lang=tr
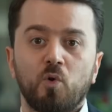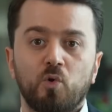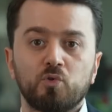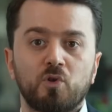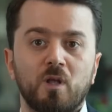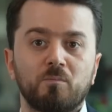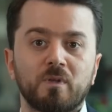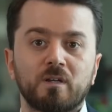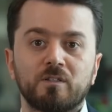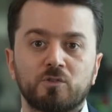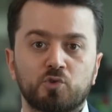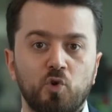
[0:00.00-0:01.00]
o
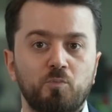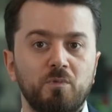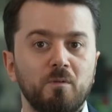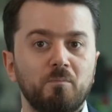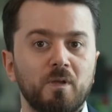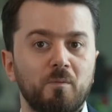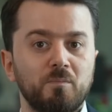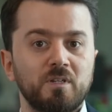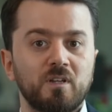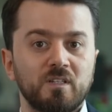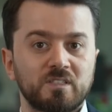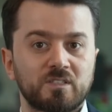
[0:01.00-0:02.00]
dönemlerde çok bilinmeyen bir
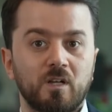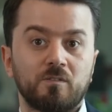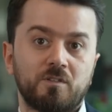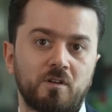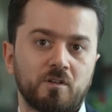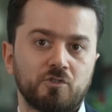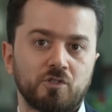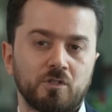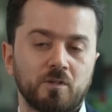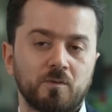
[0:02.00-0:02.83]
saldırı aracıydı.